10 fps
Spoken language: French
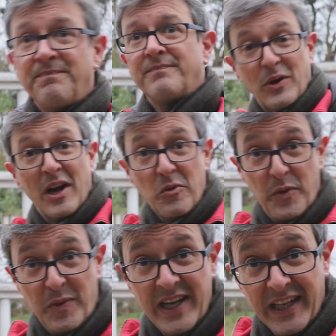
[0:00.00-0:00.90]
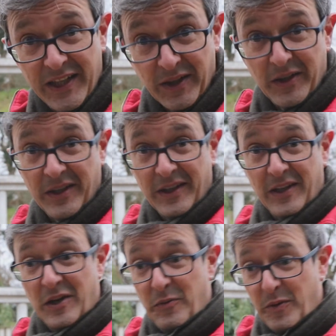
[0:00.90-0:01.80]
Donc là, le public,
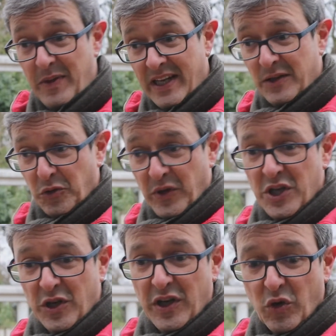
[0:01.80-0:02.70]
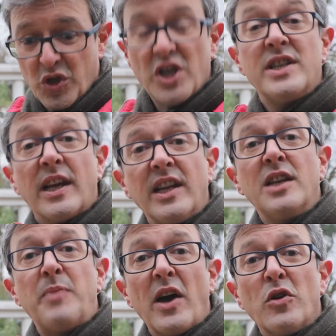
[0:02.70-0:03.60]
euh, le public sont des jeunes qui ont déjà une certaine
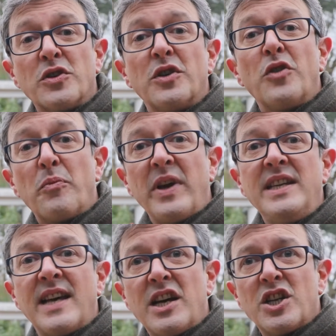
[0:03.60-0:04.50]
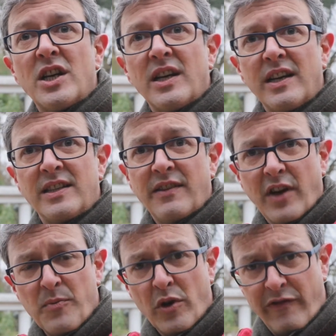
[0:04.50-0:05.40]
expérience dans le paysage, et c'est
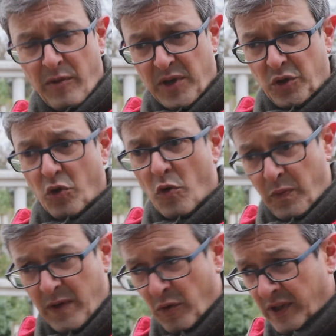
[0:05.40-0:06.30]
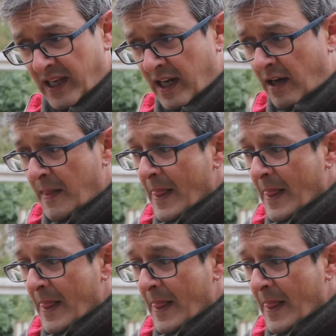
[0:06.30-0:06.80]
vraiment une formation complémentaire